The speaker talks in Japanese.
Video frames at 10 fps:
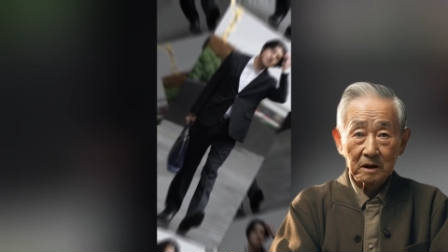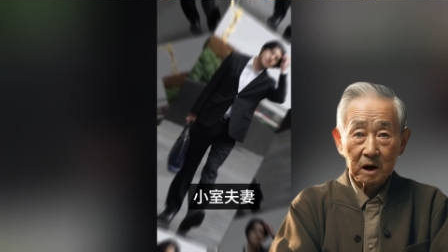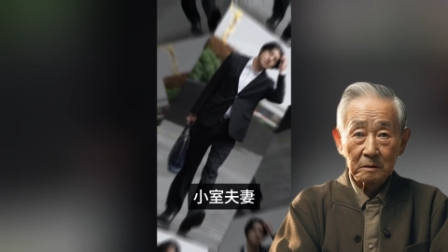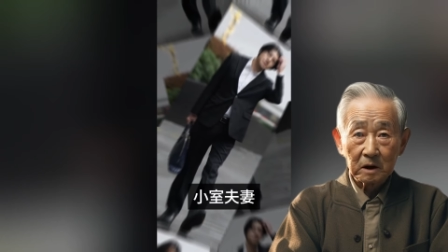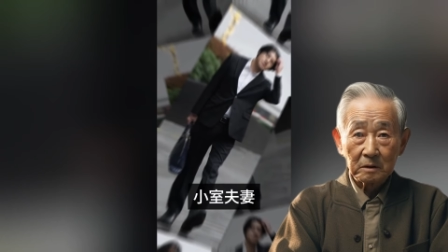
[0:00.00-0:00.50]

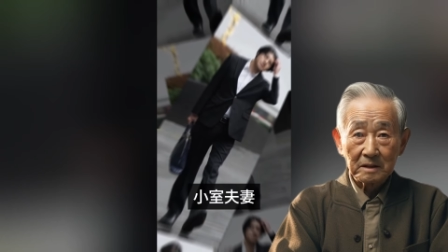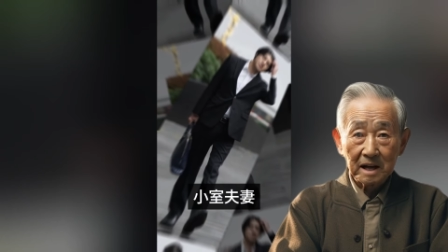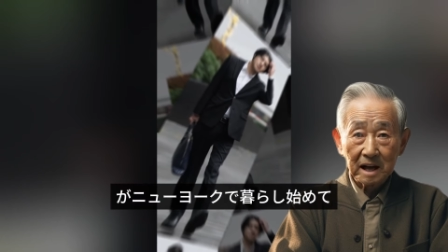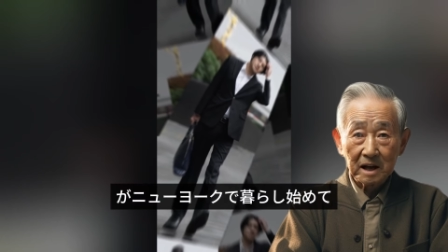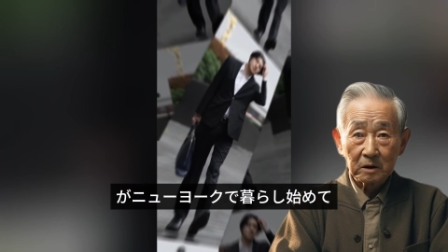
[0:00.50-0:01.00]
小室夫
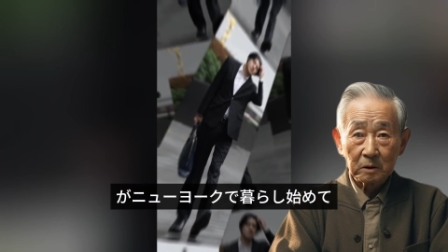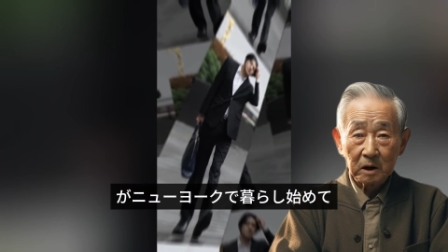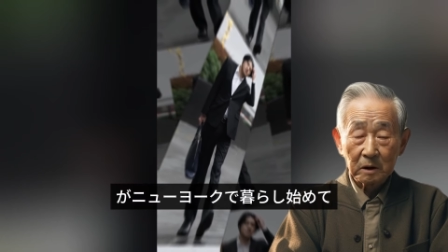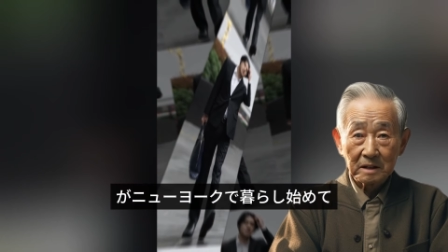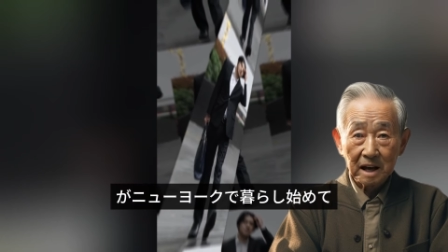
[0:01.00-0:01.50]
妻が
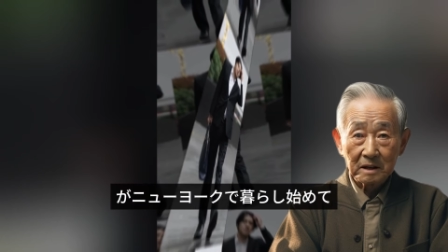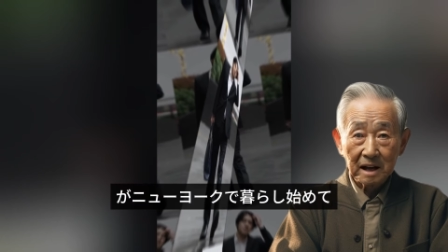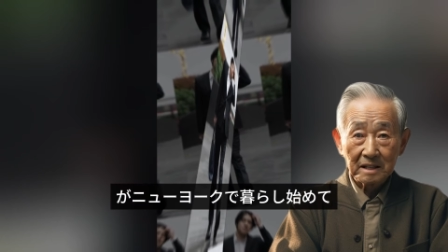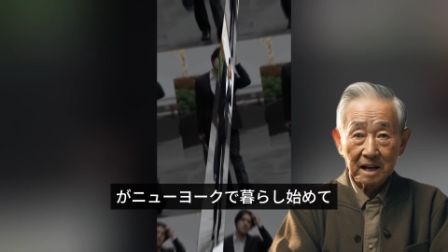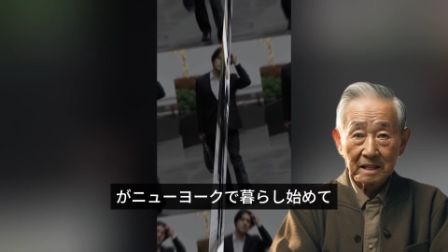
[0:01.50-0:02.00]
ニューヨークで暮
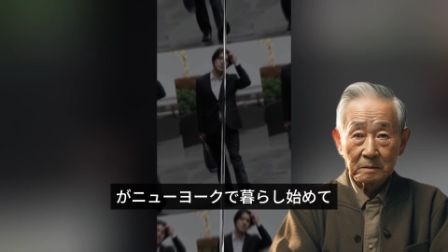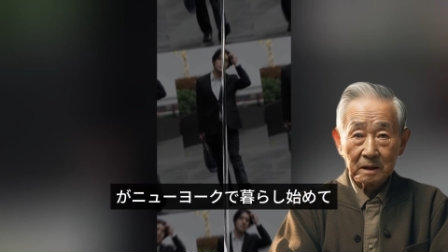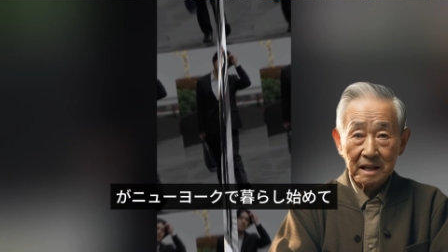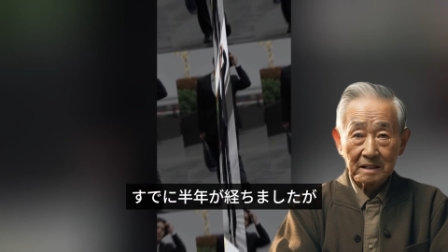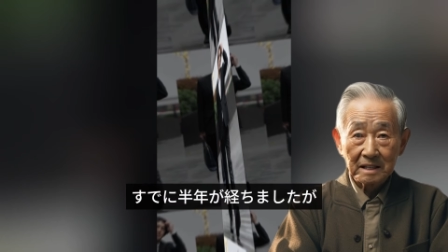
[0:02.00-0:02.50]
らし始
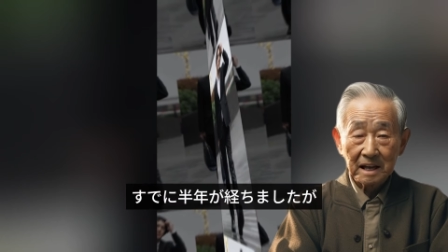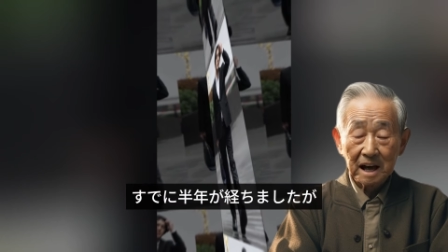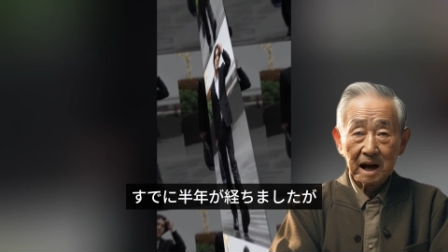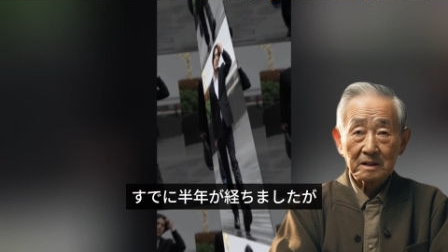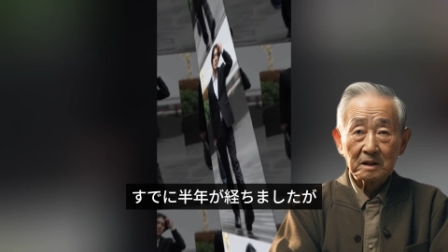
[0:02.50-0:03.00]
めてすでに
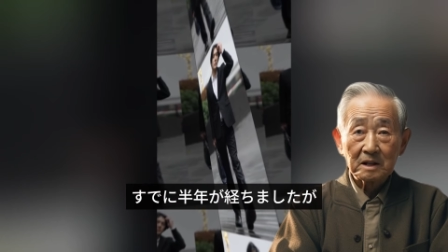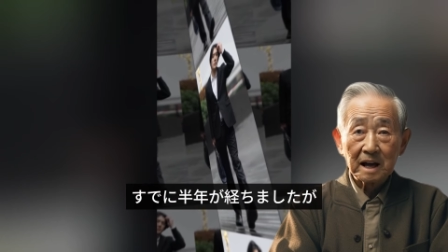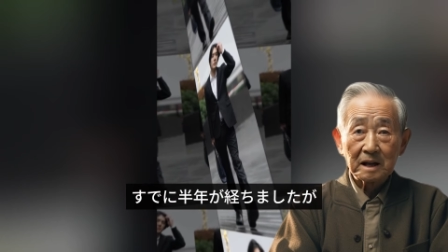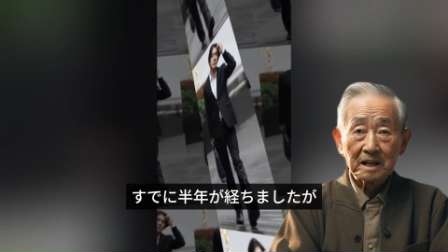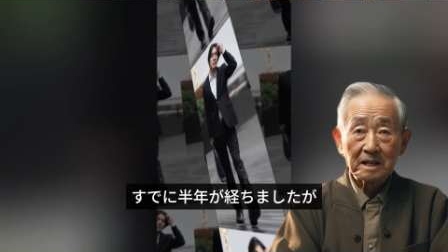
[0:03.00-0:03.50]
半年
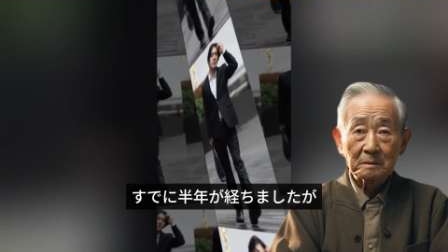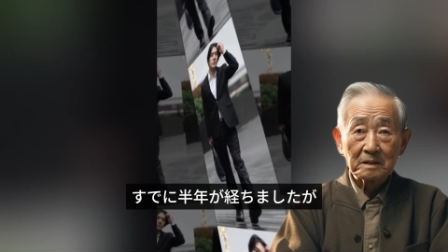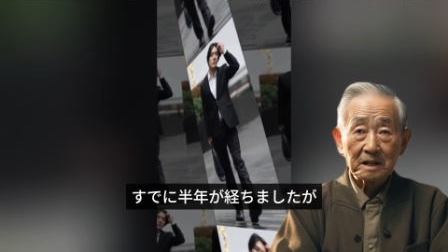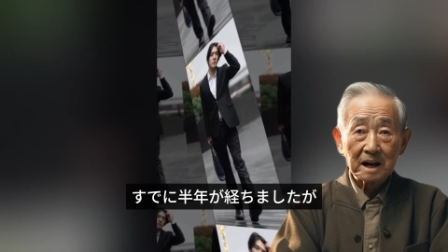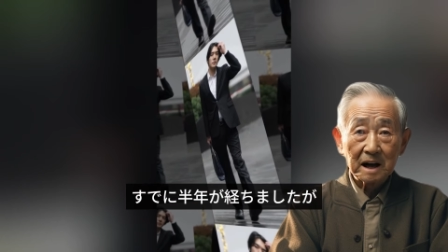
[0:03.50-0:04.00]
が経ちま
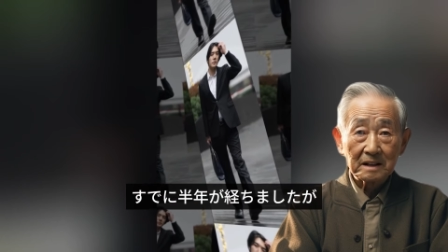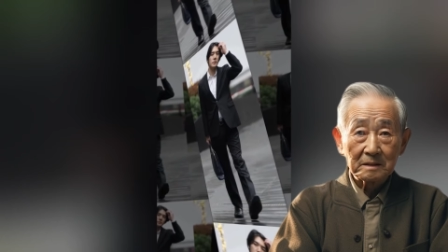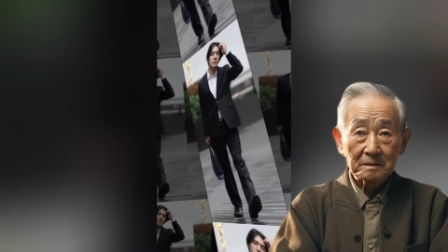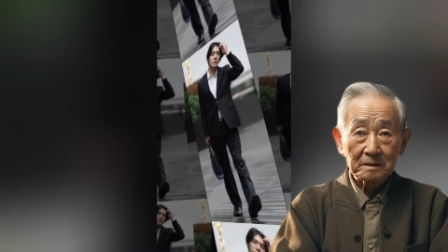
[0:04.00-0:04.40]
したが、